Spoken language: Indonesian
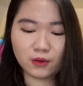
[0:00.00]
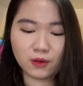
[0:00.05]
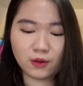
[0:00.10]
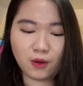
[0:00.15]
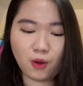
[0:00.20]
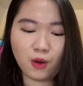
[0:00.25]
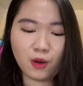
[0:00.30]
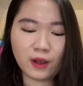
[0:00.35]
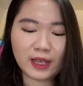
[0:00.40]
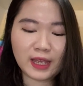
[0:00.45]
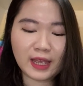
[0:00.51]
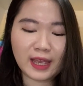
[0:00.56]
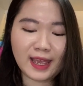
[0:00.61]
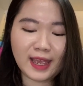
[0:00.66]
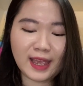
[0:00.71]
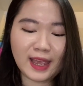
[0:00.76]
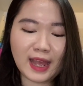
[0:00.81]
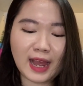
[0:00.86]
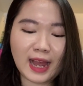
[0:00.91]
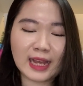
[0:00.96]

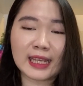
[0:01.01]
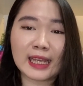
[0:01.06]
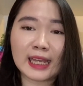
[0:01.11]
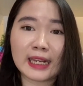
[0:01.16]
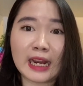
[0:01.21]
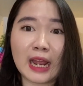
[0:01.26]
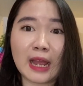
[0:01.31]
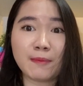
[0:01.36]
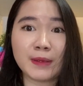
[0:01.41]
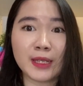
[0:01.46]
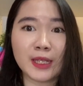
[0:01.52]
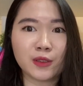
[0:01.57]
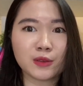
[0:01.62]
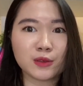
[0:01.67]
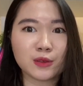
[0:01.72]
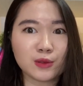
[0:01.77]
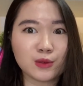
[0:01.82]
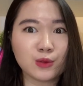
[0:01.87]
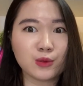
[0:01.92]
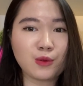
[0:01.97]
Oke, akhirnya
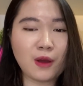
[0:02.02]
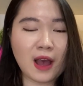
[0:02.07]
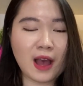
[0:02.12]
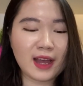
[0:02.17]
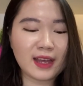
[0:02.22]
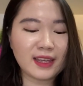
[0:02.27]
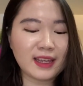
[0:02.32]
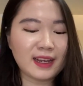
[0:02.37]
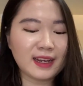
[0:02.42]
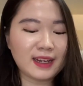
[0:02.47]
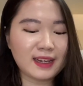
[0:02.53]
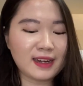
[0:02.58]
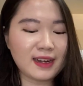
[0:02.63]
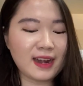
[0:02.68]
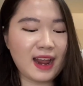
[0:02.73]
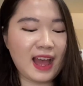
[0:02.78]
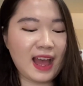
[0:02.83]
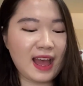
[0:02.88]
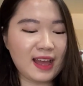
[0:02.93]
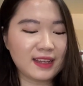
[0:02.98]
biru tua yang
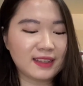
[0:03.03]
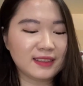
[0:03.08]
kena